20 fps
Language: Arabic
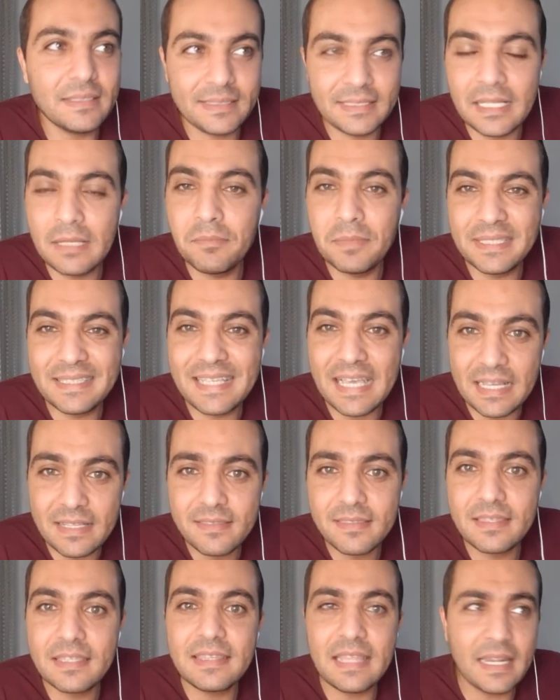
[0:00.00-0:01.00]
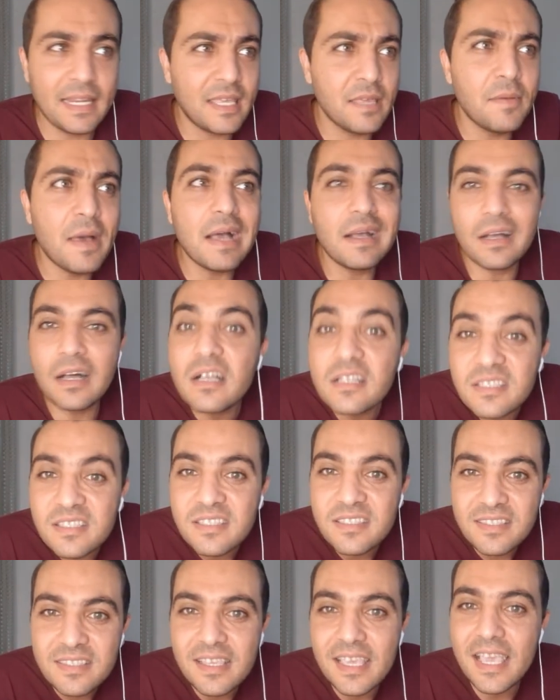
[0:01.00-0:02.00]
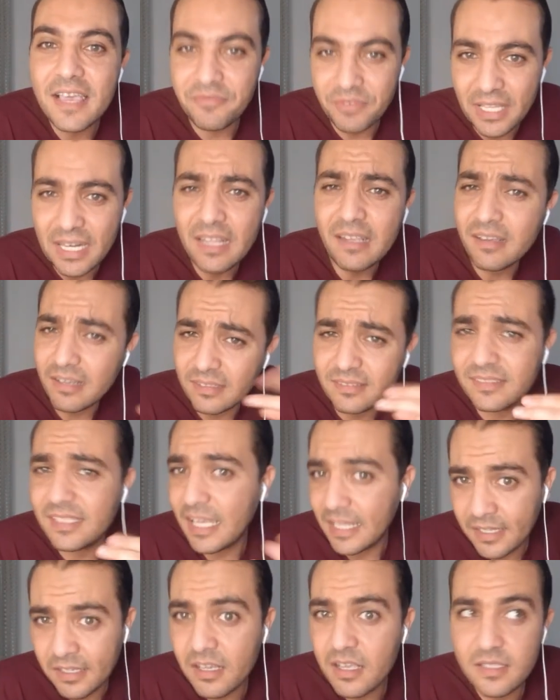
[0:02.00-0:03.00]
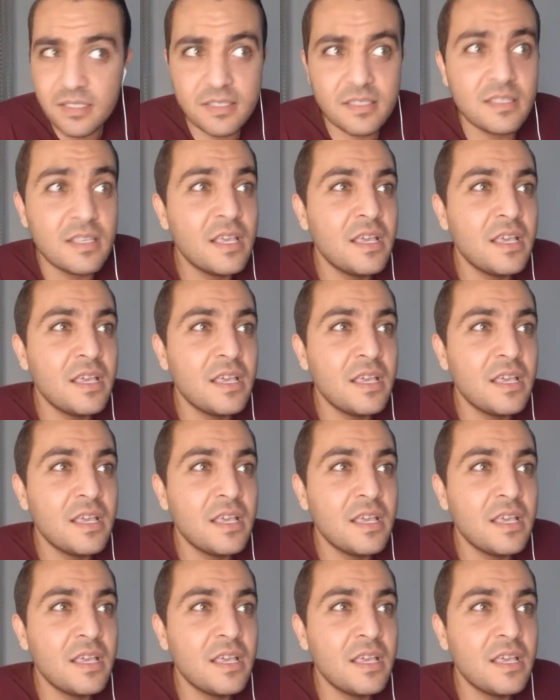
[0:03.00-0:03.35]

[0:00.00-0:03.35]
كلمه كت ترجمها قص هي فعلا كت يعني قص